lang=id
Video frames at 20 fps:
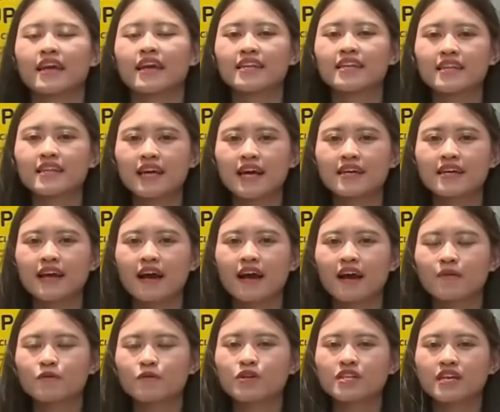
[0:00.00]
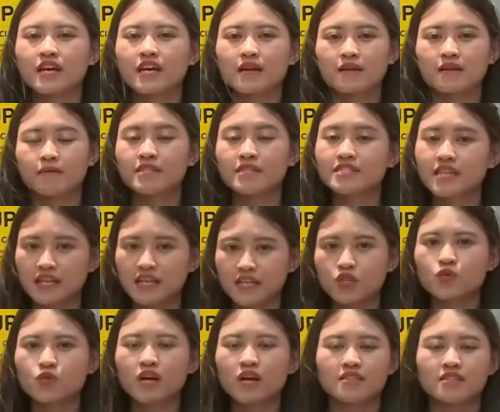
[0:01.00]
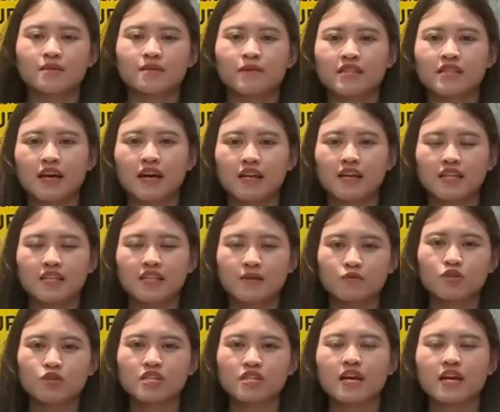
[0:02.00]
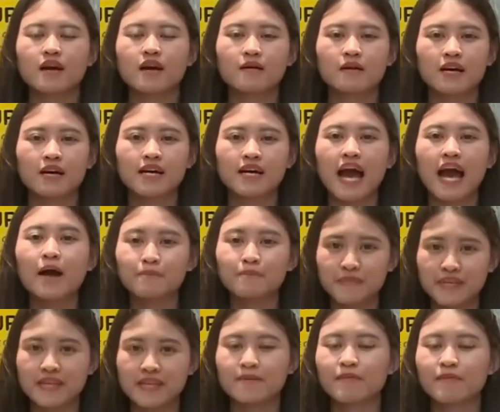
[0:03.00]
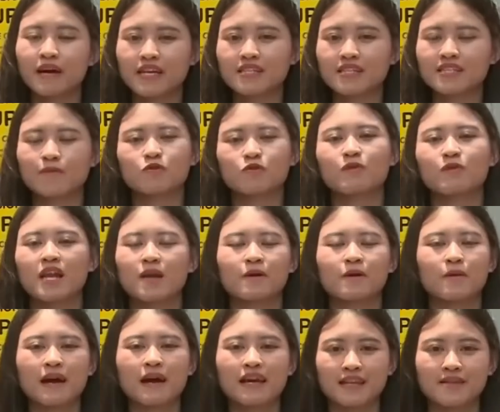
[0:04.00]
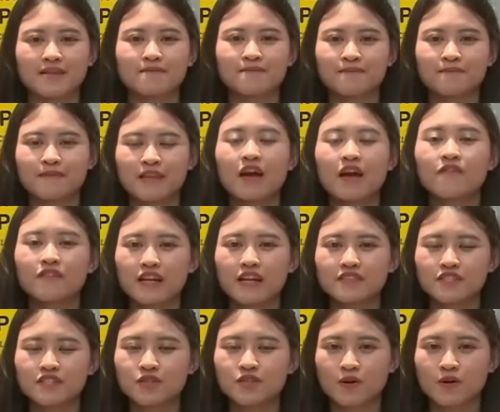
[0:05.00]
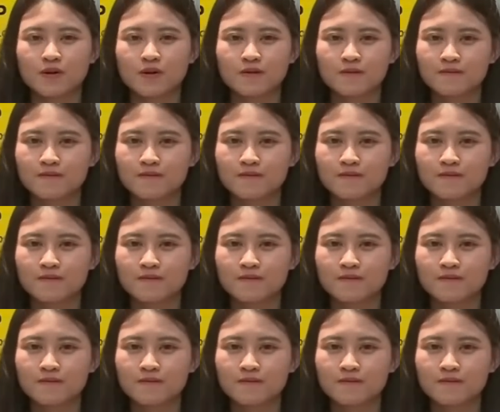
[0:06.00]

Nah inilah yang kemudian menjadi dugaan sementara timbulnya uh, api pada Sabtu malam kemarin. Francisco.